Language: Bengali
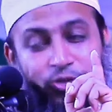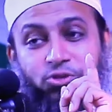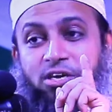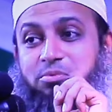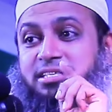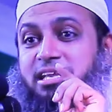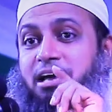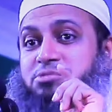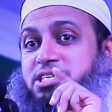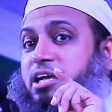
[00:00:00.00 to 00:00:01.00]
অতএব
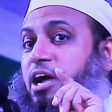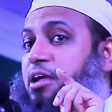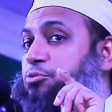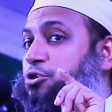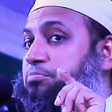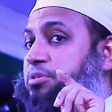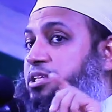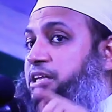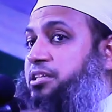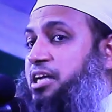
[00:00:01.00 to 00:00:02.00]
ইসলাম শিখায়
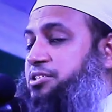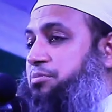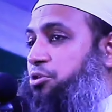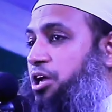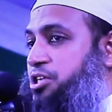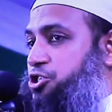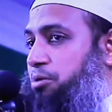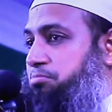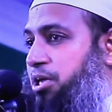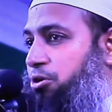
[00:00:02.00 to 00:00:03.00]
মুরব্বীদের তাজিম করা
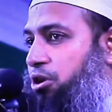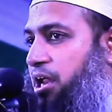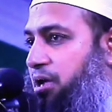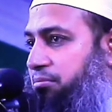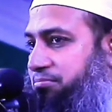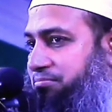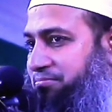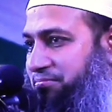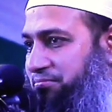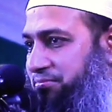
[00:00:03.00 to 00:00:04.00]
সম্মান করা
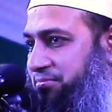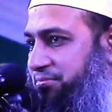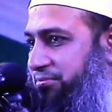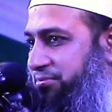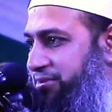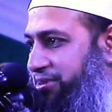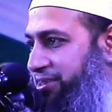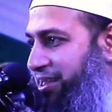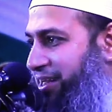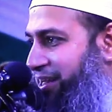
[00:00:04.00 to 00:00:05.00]

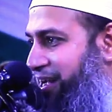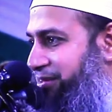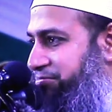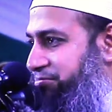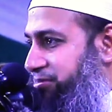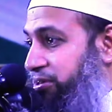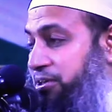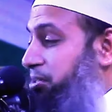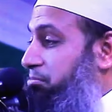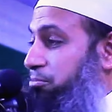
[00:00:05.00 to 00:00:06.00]
ঠিক কিনা
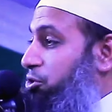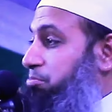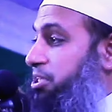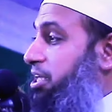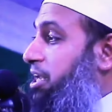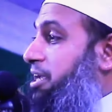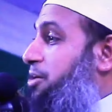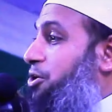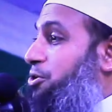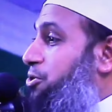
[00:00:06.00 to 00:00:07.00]
মুরব্বীদেরকে
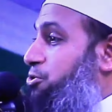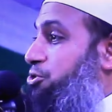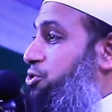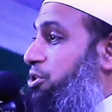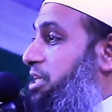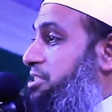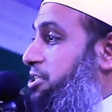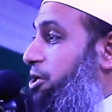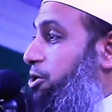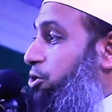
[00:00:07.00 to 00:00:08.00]
কখনো তুচ্ছ
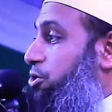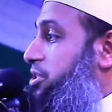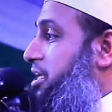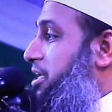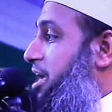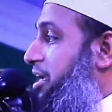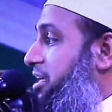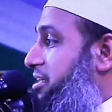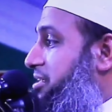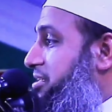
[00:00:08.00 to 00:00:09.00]
তাচ্ছিল্য করতে নাই
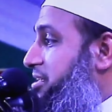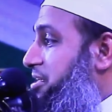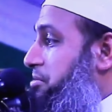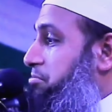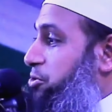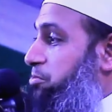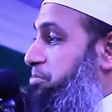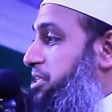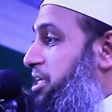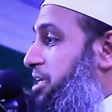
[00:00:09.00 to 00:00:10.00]

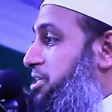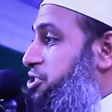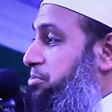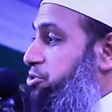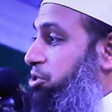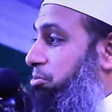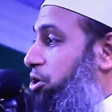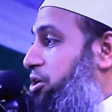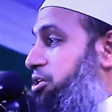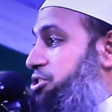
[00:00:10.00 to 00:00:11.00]
মুরব্বীদেরকে সব
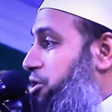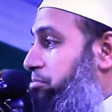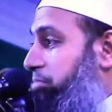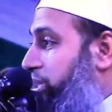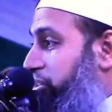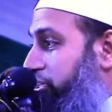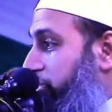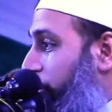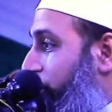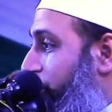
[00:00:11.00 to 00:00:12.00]
সময় সম্মান
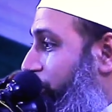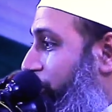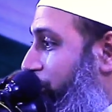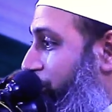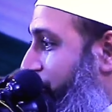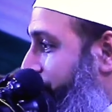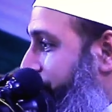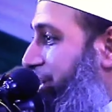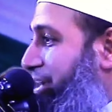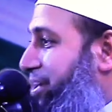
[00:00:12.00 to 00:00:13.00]
দিতে
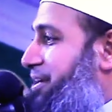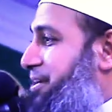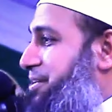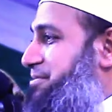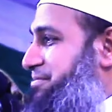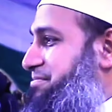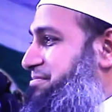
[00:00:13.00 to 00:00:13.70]
হয়